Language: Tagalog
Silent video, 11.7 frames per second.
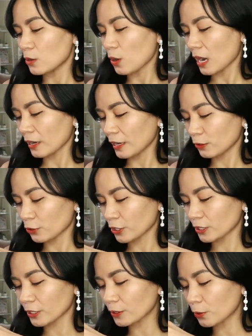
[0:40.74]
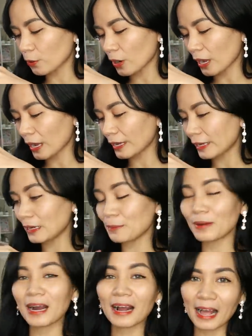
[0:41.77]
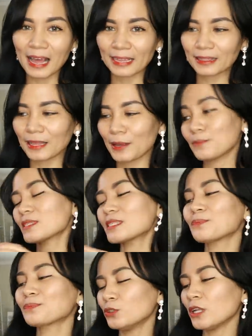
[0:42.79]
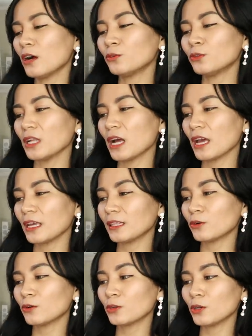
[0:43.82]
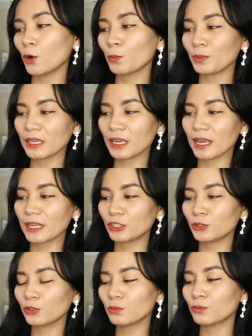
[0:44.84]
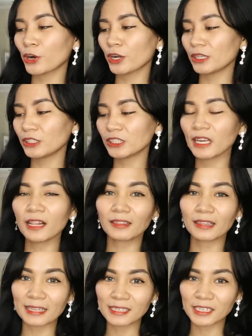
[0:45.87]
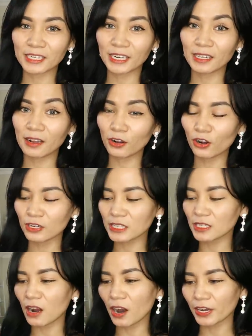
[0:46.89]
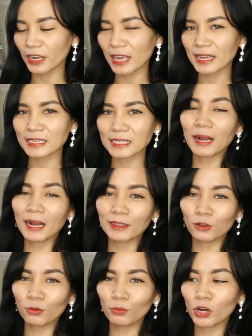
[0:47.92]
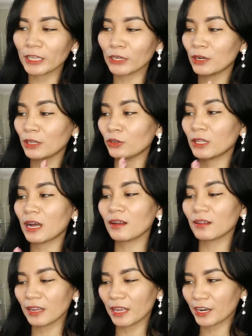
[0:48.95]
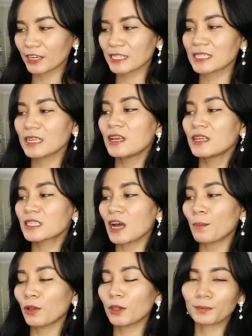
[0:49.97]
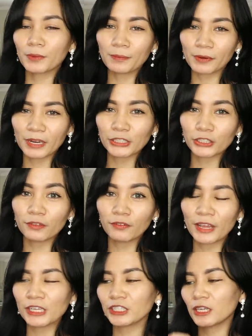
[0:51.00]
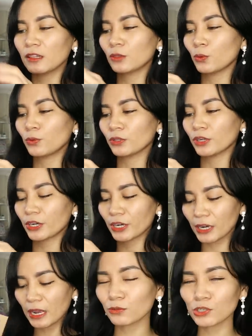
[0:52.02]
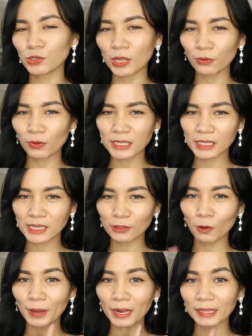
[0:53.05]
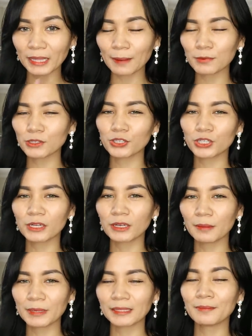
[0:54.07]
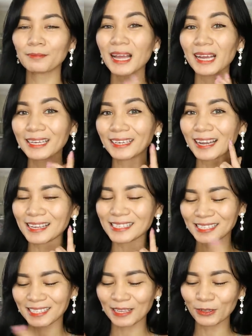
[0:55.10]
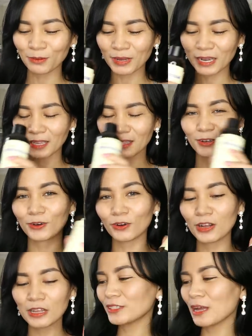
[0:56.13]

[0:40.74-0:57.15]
So, ang in-order ko ay limang items. Unang-una, itong low pH Good Morning Gel Cleanser ng COS RX. Pangatlong bote ko na to ng Claire's Supple Preparation Facial Toner. Nagustuhan ko kasi dito, pagkatapos ko siyang gamitin, parang glass skin ng balat ko.